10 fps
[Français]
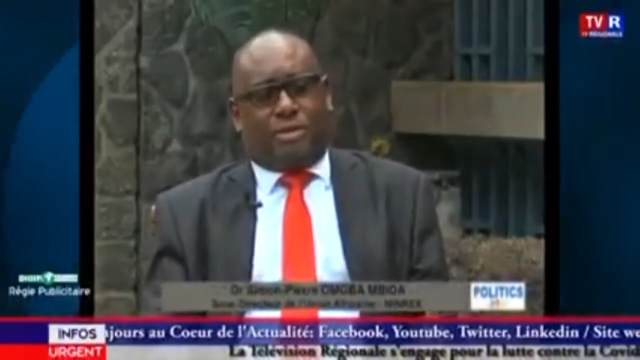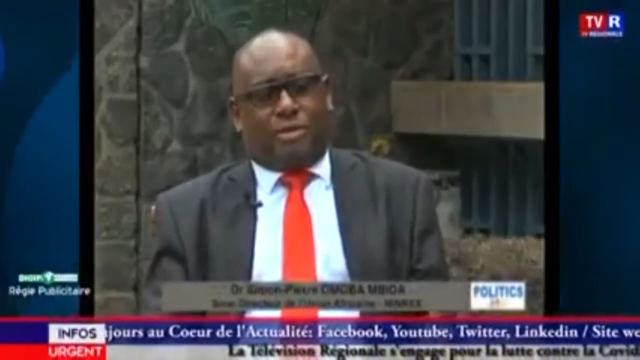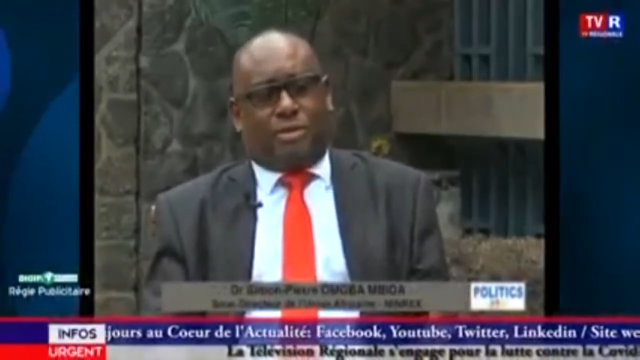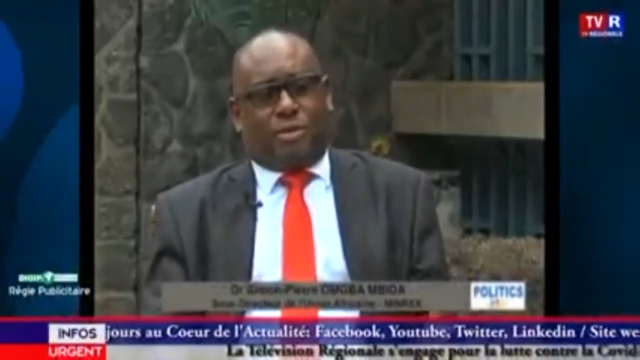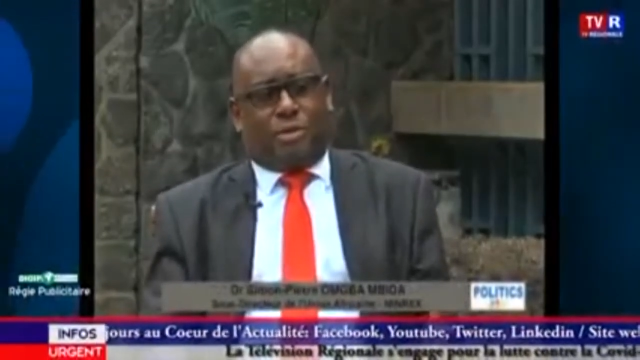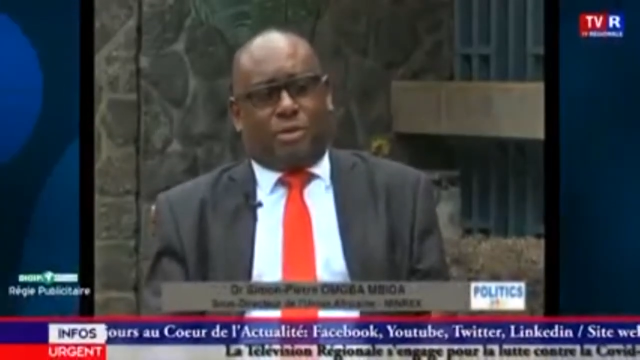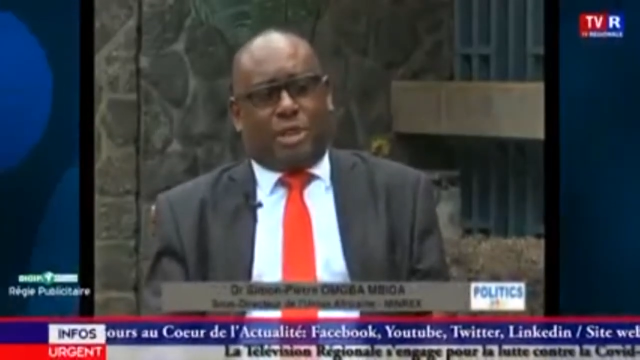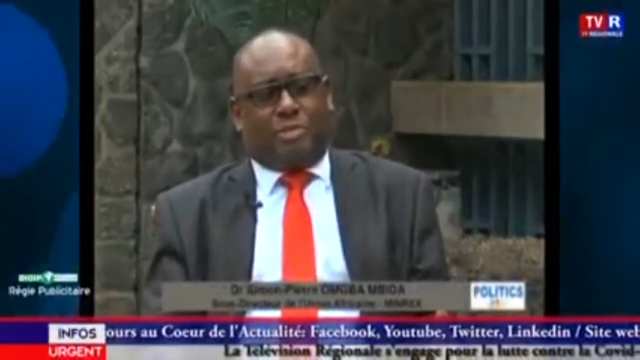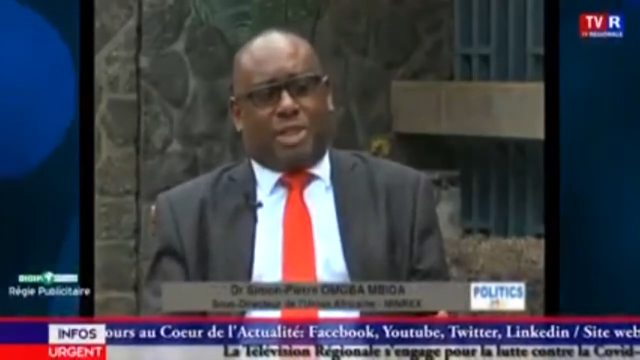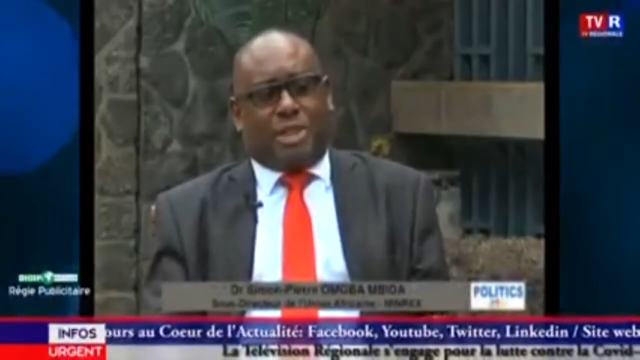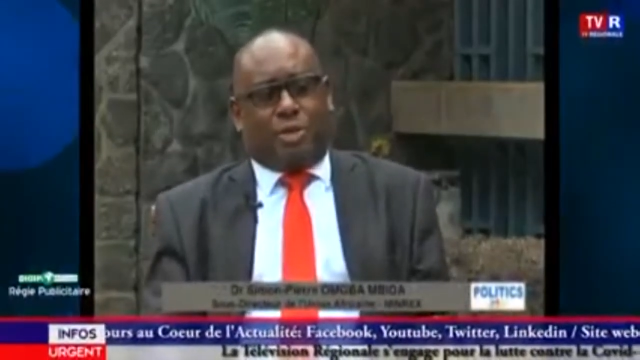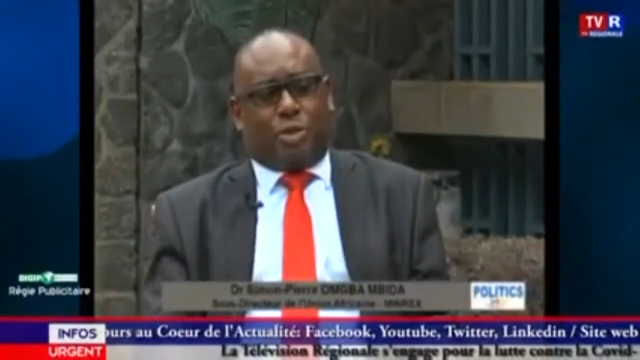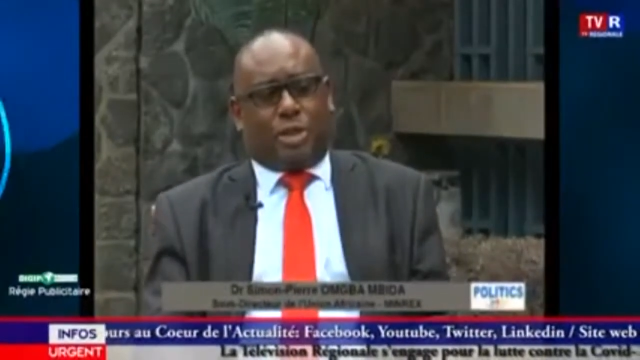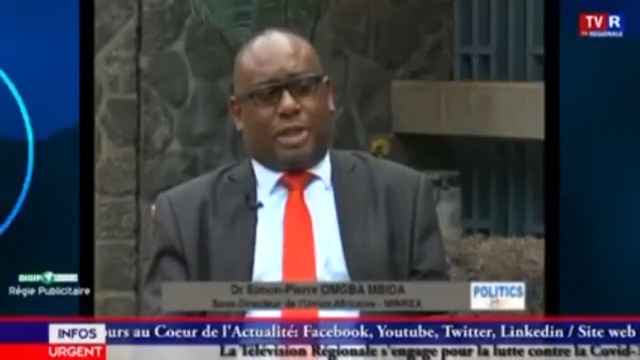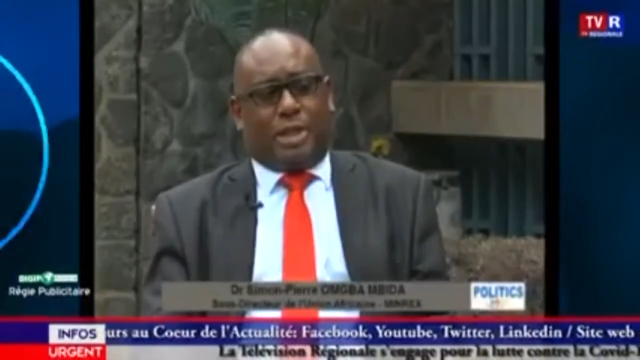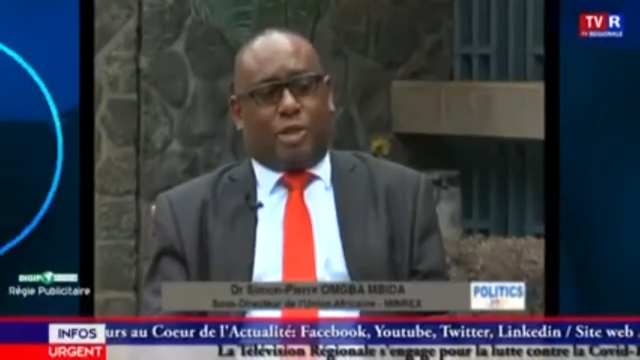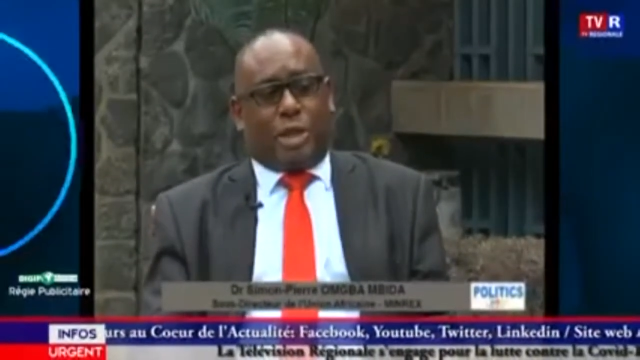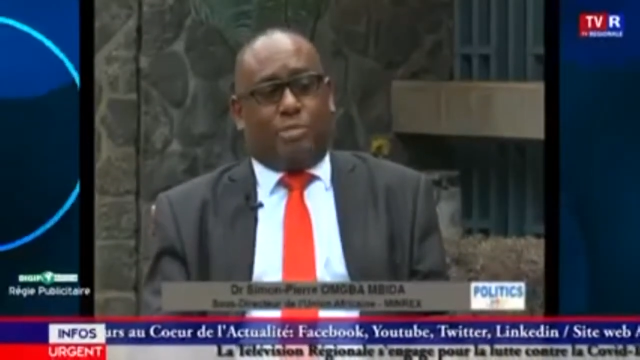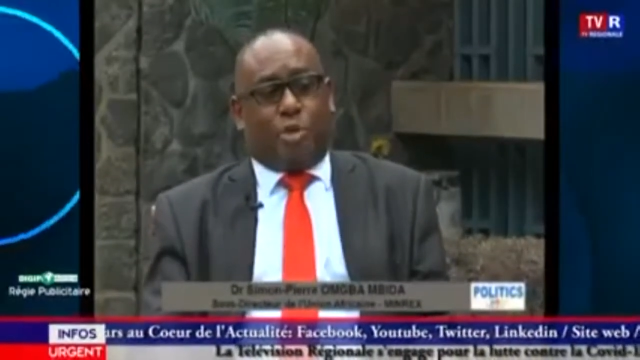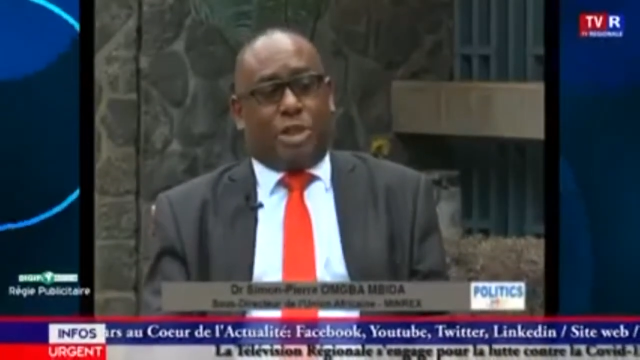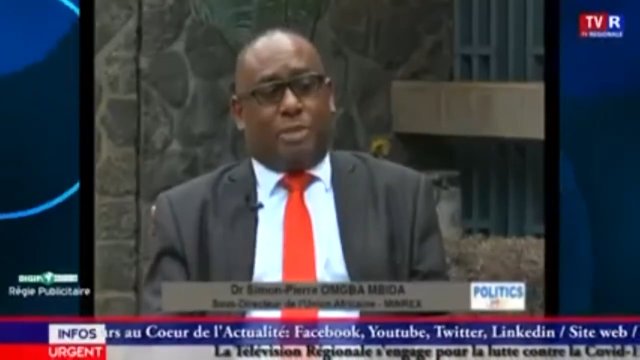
le Conseil de paix et de sécurité est l'organe politique